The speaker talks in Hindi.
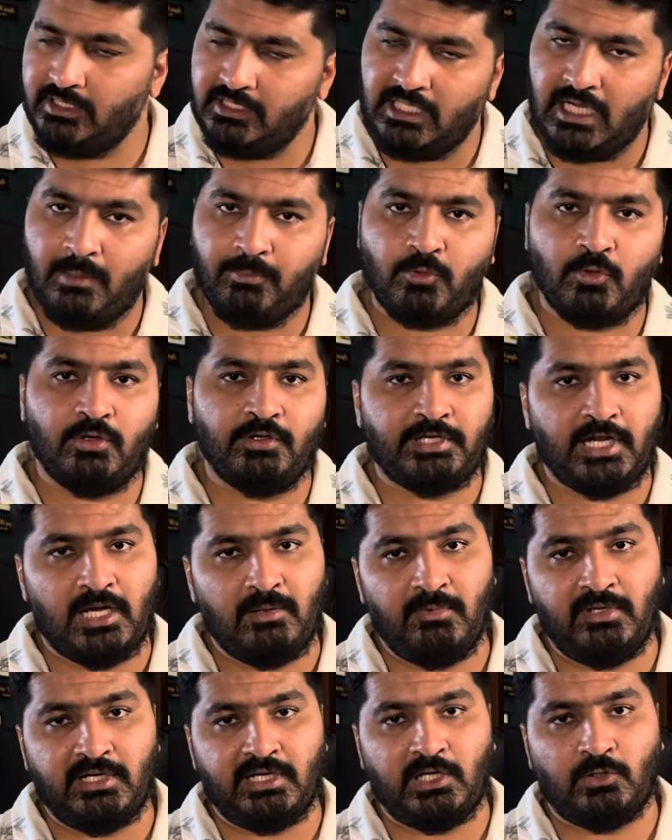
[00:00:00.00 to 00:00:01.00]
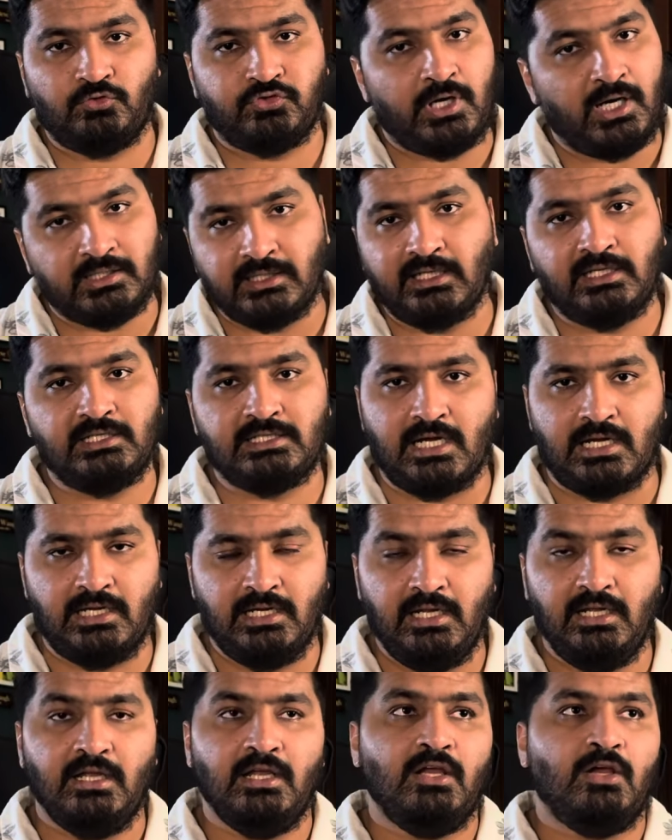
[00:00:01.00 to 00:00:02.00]
थिंक आपको रिटायरमेंट अनाउंस कर देनी
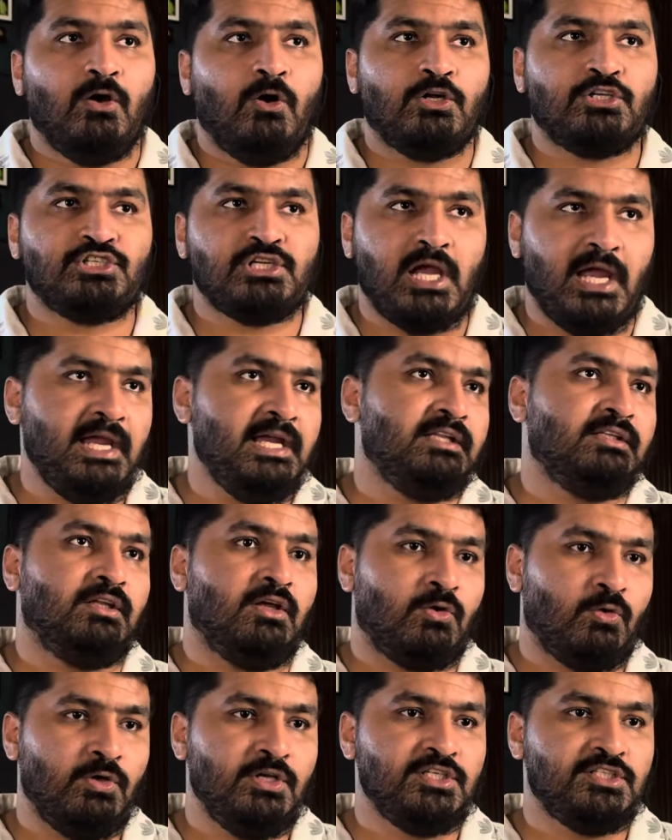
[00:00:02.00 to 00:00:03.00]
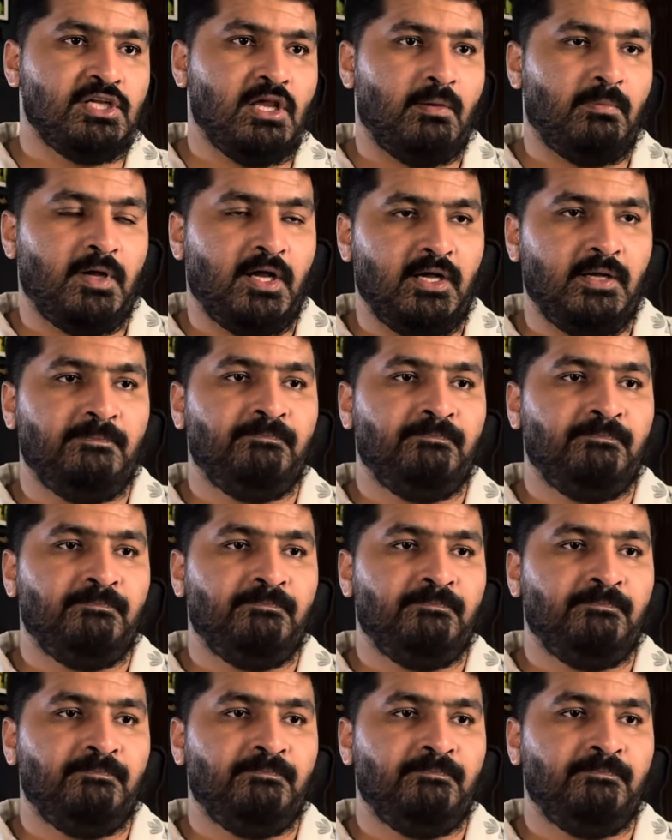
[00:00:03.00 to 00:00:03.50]
चाहिए और शायद रोहित शर्मा